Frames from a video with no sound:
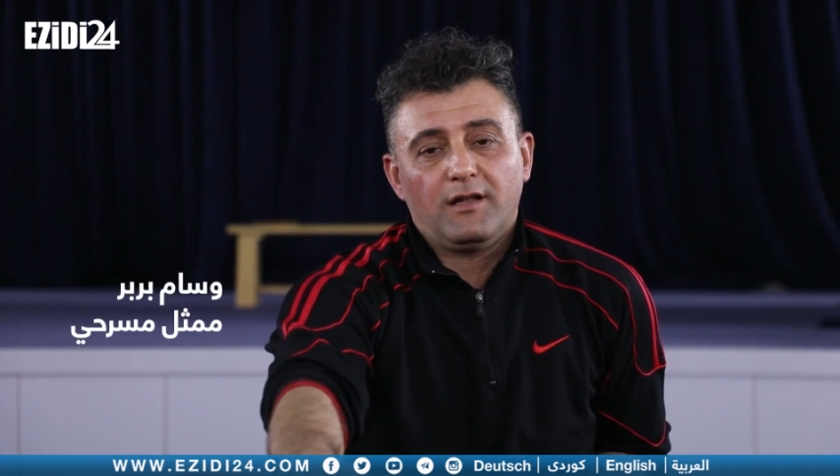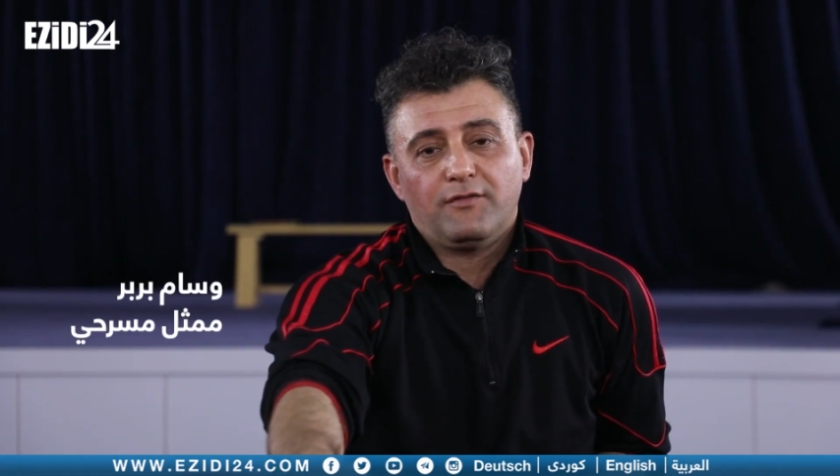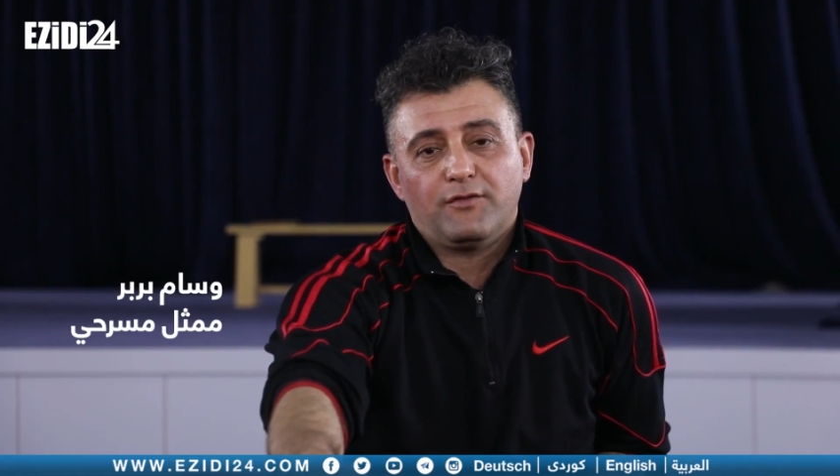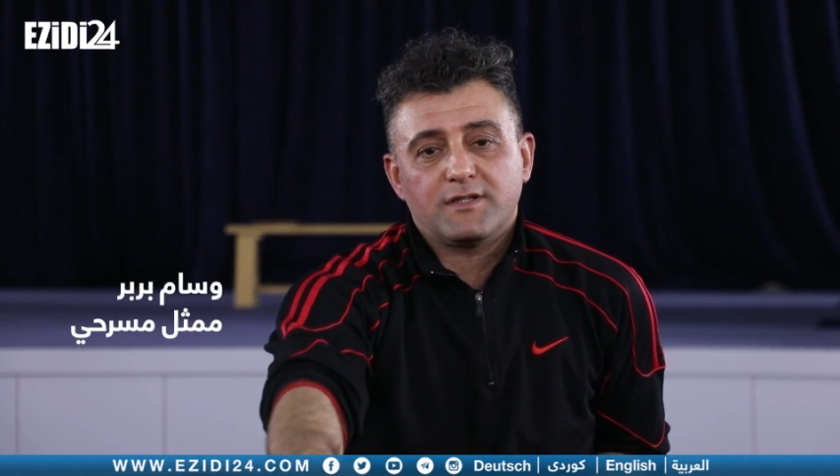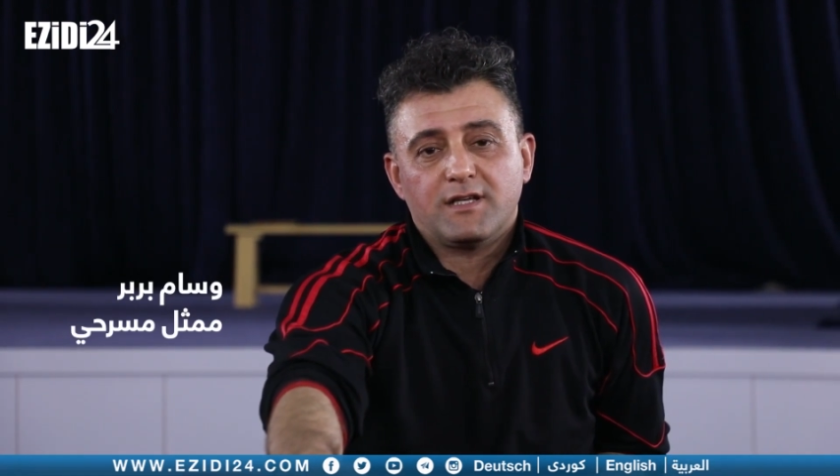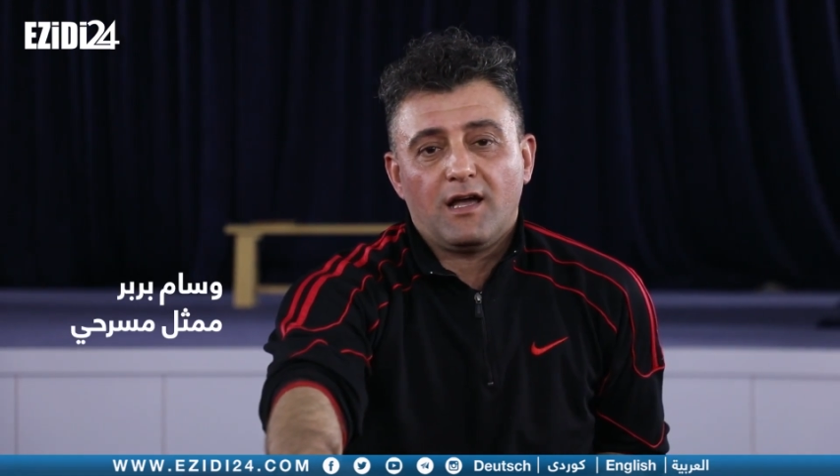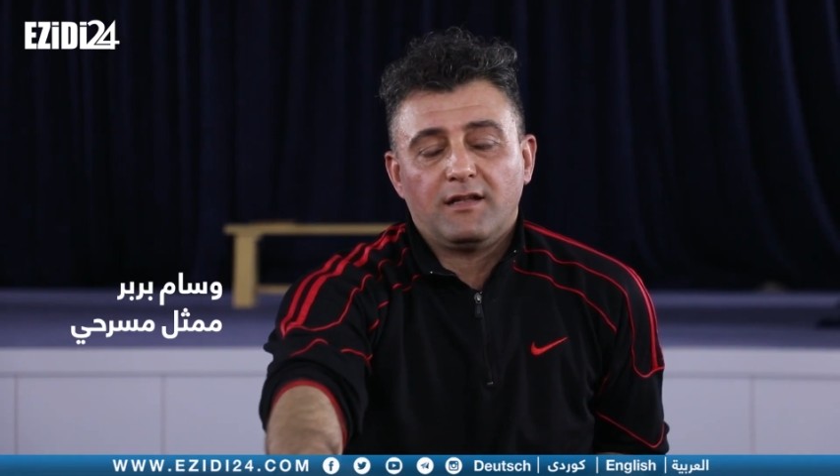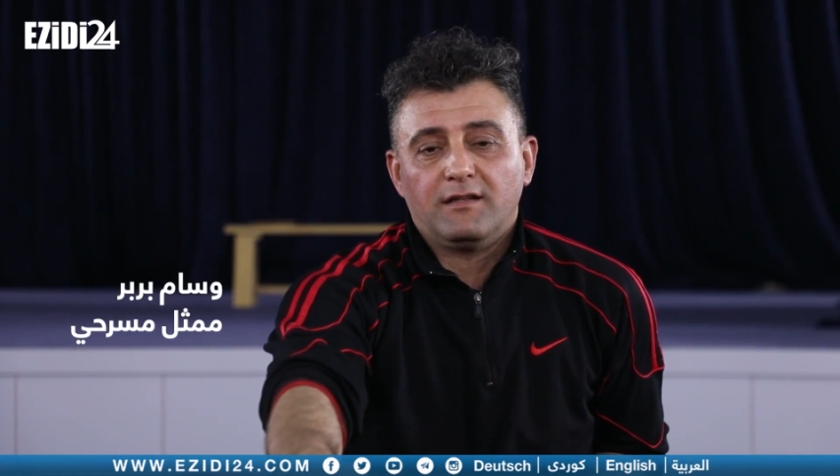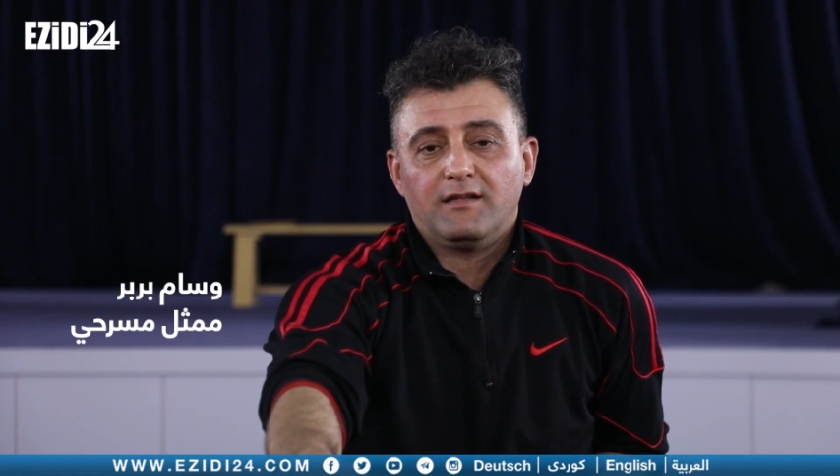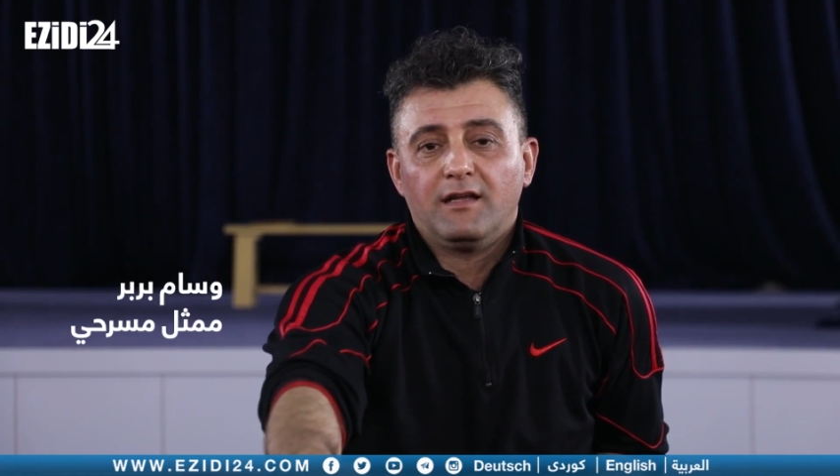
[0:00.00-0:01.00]
آه، الفرصه
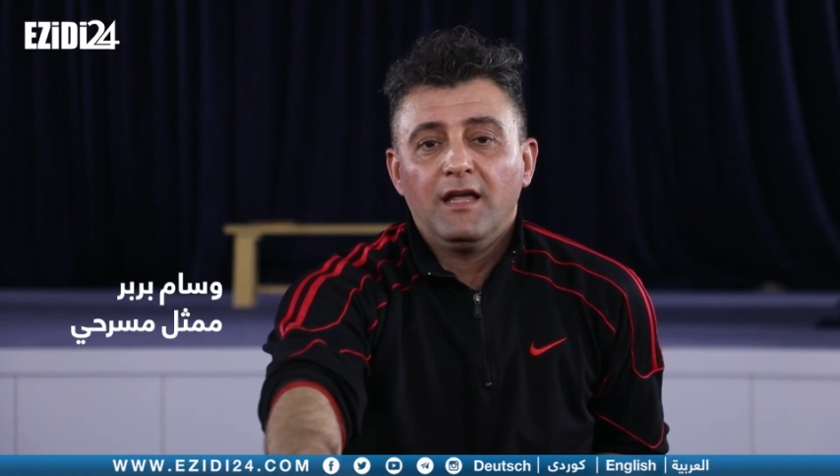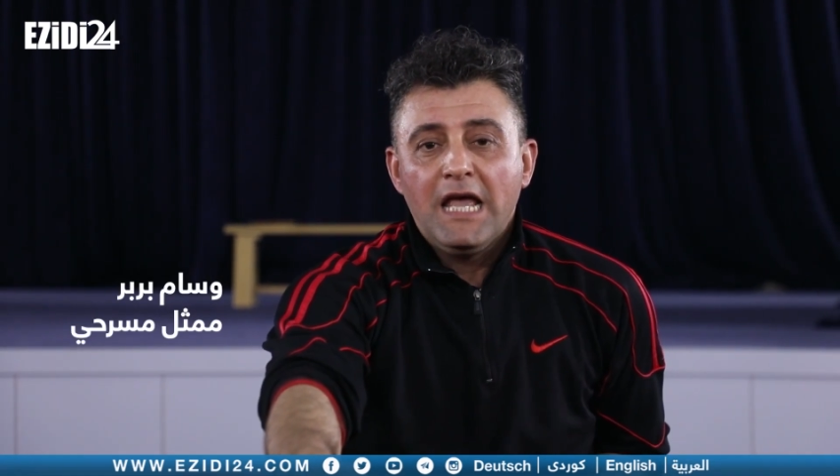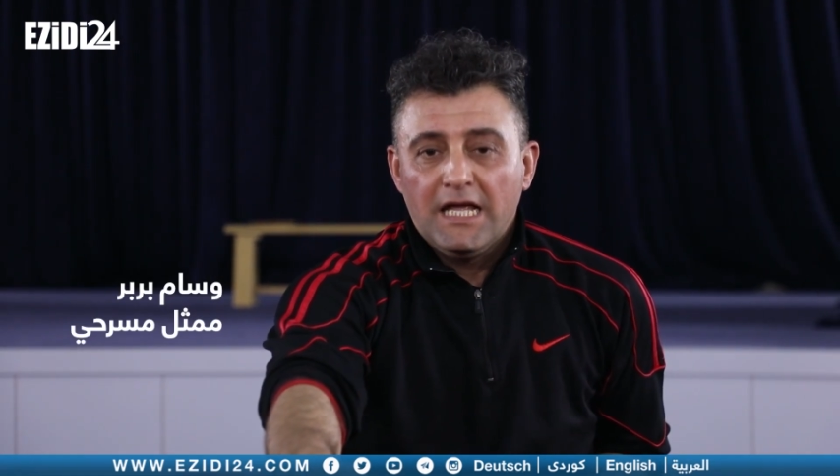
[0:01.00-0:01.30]
ان